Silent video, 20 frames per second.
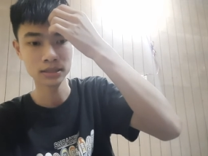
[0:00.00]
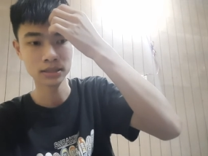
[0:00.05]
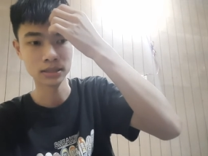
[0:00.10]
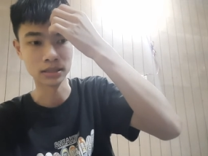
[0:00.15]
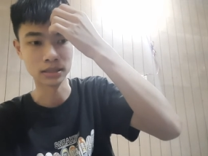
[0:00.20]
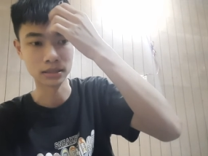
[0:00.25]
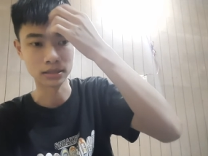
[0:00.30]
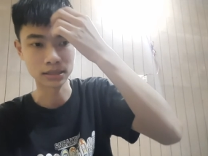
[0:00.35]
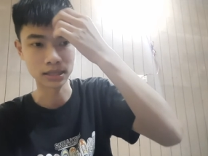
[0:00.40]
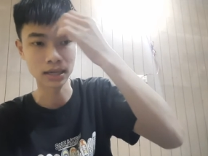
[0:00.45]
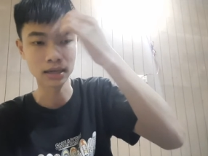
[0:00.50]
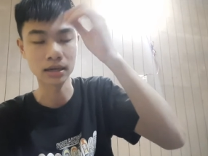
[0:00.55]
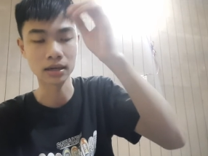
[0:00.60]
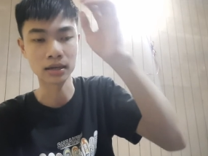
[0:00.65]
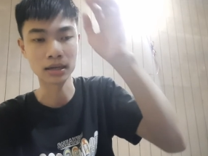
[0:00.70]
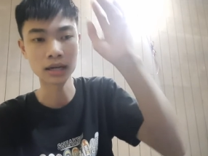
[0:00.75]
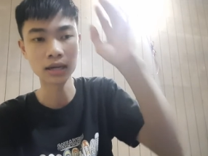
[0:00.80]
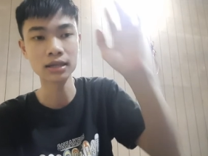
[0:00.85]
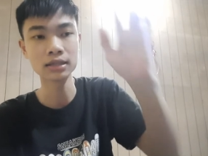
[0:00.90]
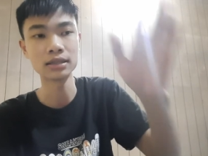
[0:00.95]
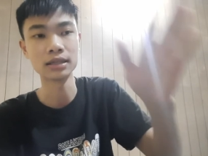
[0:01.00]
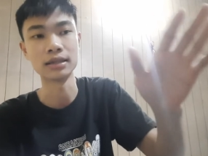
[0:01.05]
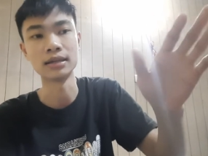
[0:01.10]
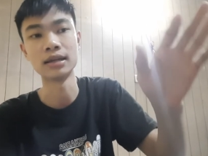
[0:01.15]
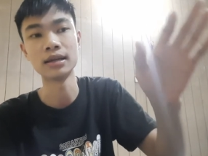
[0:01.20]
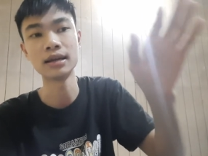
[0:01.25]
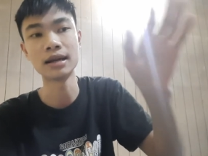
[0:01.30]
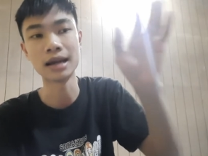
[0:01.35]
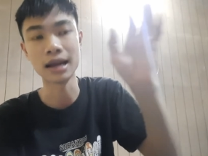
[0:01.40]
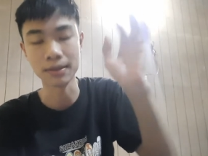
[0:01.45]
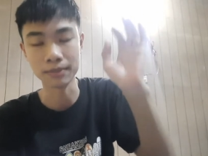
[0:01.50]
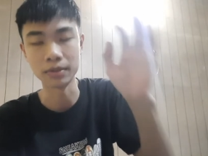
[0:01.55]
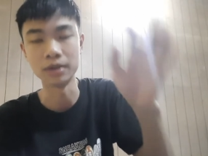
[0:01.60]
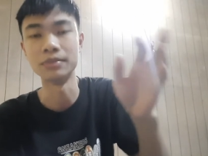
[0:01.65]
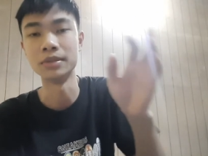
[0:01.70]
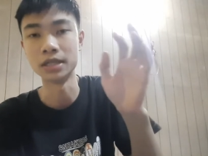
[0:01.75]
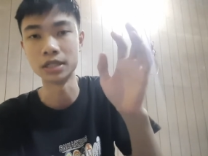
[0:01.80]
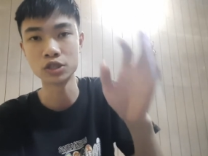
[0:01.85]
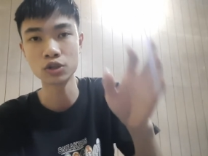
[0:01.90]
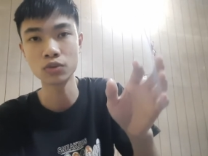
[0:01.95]
Thì thực ra là các cái tỉnh đấy nằm
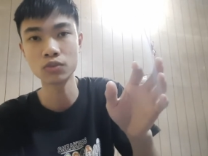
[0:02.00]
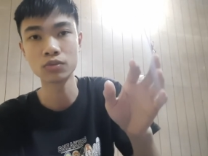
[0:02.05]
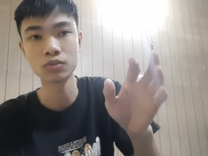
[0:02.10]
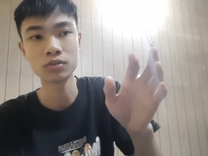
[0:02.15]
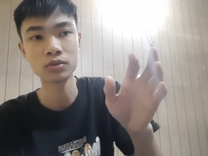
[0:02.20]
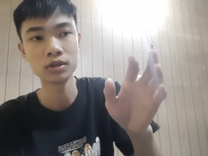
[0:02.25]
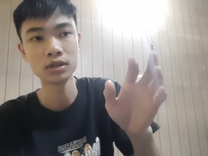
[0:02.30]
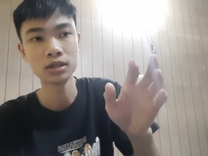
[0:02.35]
ở miền Trung,